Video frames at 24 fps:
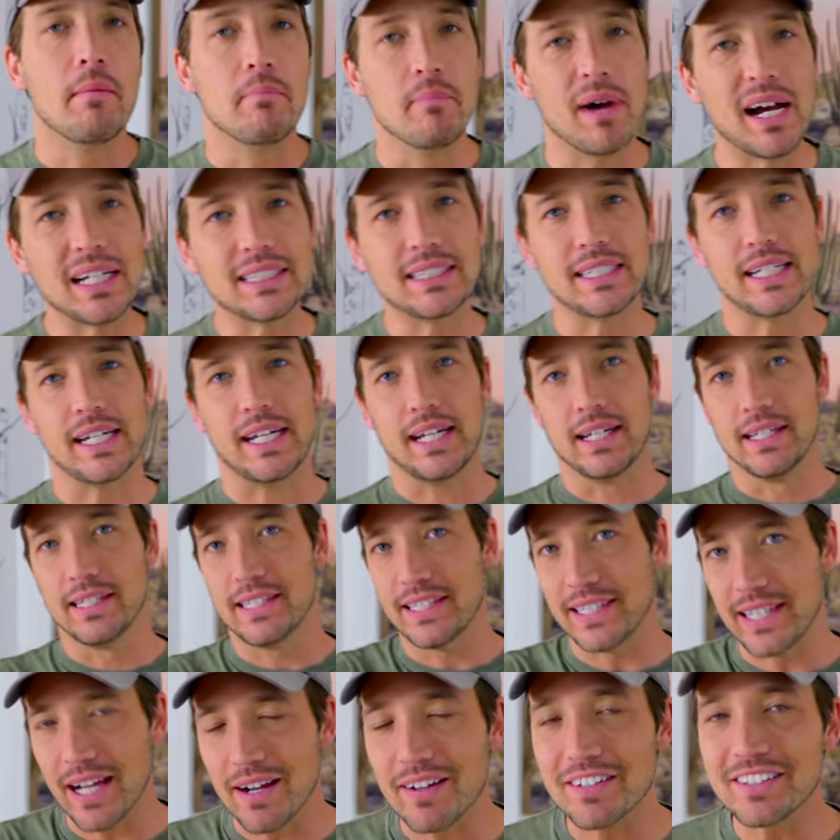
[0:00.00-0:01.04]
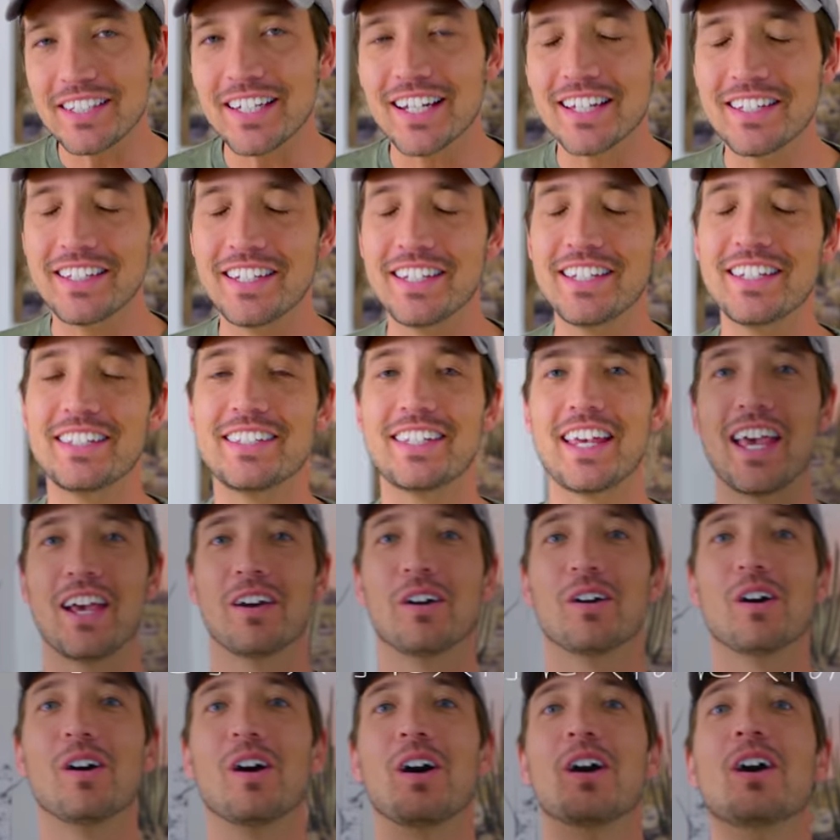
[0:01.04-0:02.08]
マジ幸せな人生
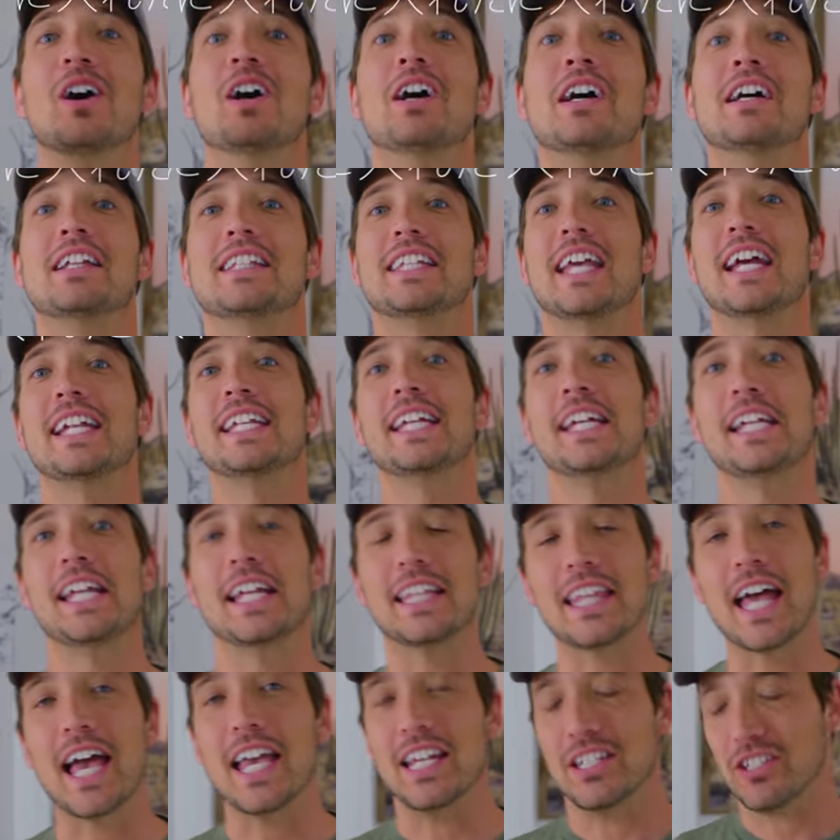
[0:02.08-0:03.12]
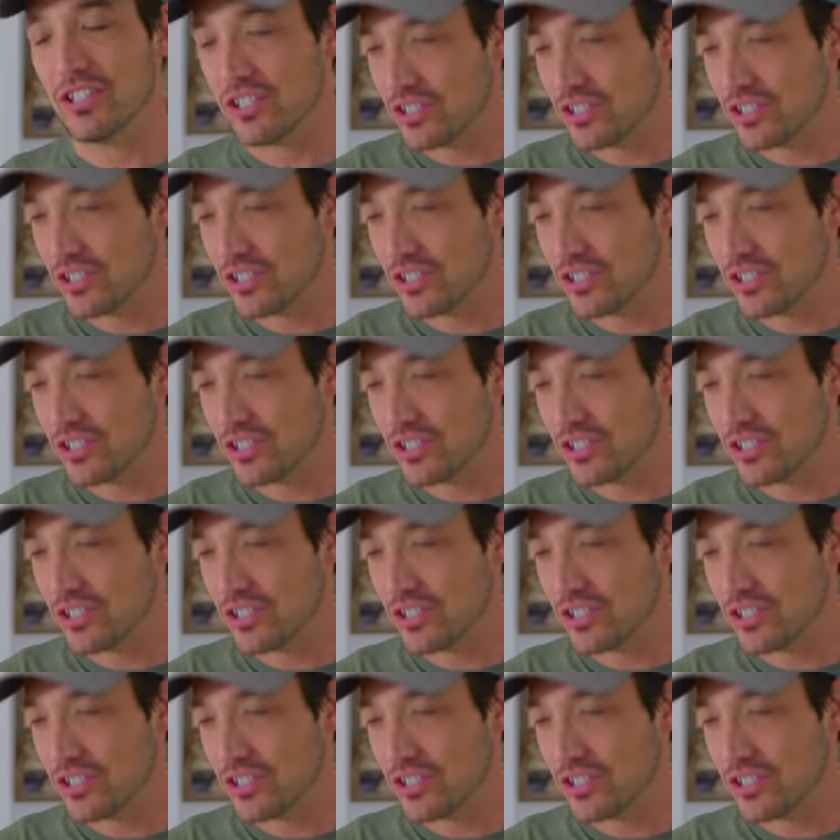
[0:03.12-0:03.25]
を手に入れたい、